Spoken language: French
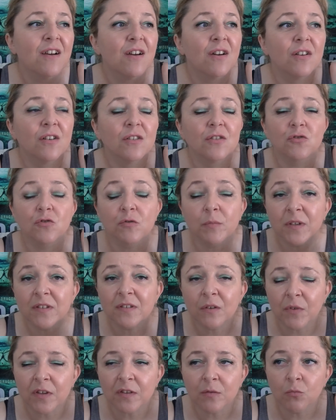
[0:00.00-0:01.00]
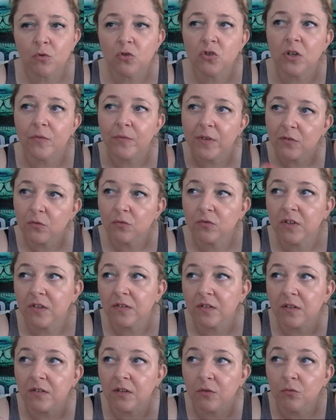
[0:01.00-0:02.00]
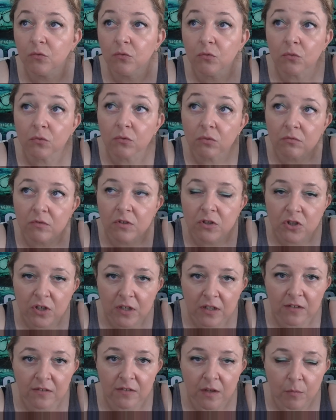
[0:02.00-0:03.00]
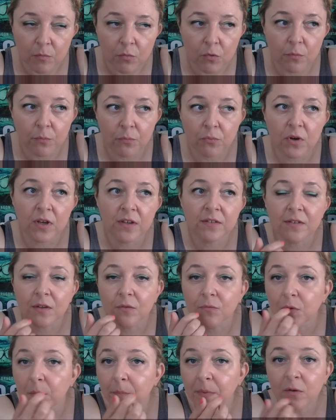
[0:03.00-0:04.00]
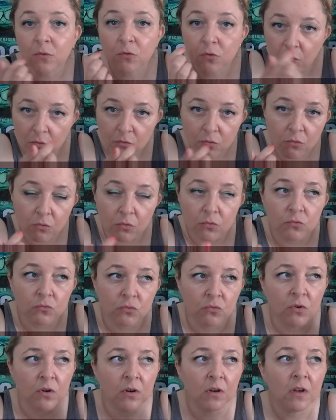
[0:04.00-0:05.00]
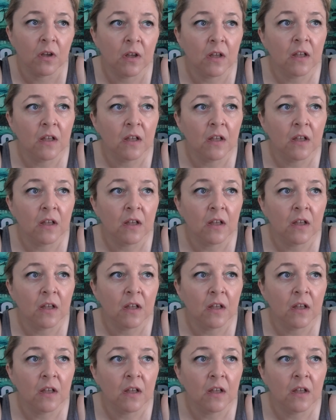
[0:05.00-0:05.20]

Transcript: Euh, je trouve pas que ça fasse moche de la façon que ça s'atténue. Donc déjà là c'est un bon point. Ça ne fait pas que le contour.